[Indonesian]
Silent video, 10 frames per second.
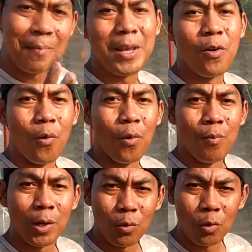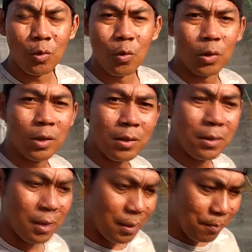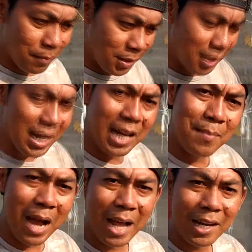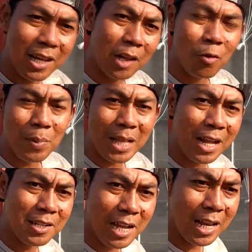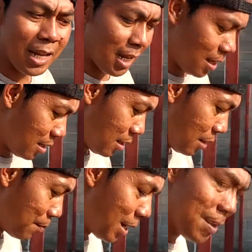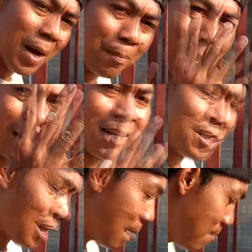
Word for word: tiga minggu berturut-turut jeda lima hari atau empat hari sekali minimal empat kali